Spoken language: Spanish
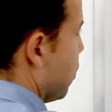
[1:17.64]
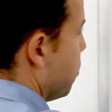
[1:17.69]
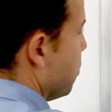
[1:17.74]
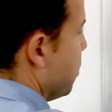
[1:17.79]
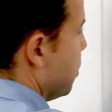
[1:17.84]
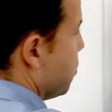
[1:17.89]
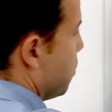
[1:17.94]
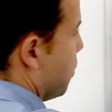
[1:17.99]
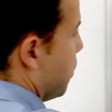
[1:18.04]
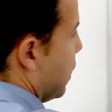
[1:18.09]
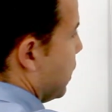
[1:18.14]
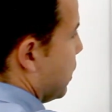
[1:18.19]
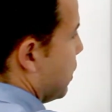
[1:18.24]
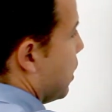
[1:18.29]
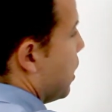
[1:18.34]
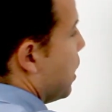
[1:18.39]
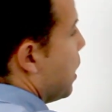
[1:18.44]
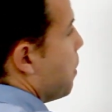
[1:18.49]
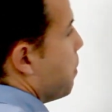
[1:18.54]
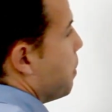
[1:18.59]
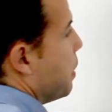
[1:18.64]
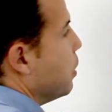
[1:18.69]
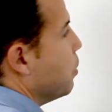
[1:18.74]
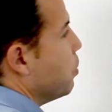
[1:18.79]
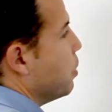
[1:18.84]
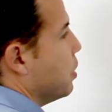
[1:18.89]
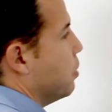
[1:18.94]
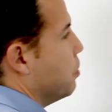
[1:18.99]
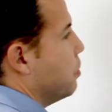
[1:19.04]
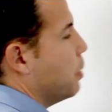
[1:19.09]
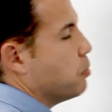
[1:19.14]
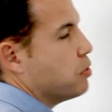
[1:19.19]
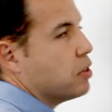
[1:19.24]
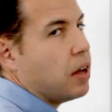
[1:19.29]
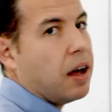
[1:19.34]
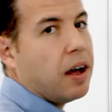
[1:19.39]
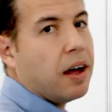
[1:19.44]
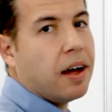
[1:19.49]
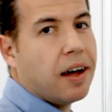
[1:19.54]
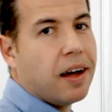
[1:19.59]
mismo, ¿vale? Pero bueno, vamos
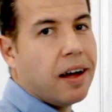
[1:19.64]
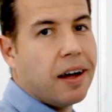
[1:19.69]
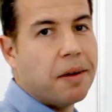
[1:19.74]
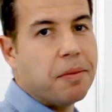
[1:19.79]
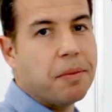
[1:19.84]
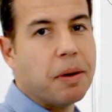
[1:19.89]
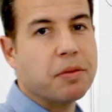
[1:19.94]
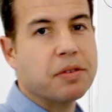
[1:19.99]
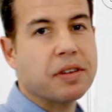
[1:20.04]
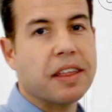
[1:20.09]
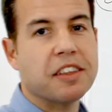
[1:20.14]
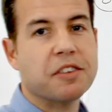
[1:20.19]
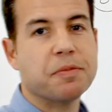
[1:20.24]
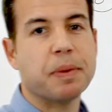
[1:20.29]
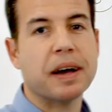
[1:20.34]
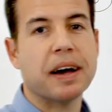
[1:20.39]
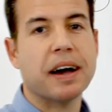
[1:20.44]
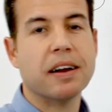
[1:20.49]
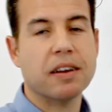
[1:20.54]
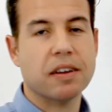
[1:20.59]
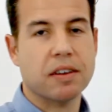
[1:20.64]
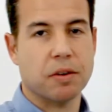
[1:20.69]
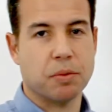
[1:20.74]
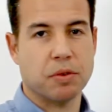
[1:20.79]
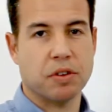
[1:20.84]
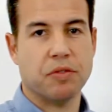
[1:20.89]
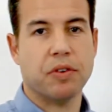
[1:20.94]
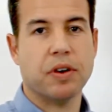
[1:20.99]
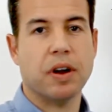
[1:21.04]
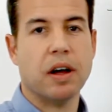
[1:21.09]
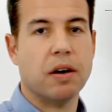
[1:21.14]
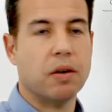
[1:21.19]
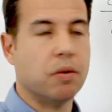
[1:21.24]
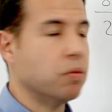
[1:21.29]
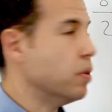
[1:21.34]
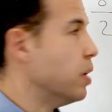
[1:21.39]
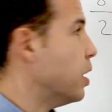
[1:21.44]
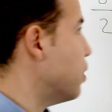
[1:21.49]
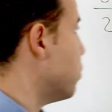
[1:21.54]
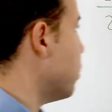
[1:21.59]
a, vamos a despejar como si fuera
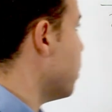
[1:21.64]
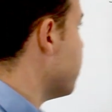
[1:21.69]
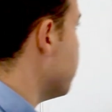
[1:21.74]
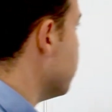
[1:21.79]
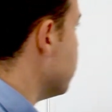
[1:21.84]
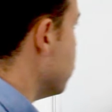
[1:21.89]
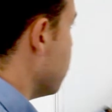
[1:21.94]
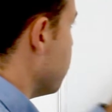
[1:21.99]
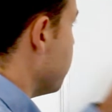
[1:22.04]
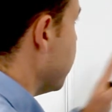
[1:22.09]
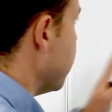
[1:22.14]
una ecuación normal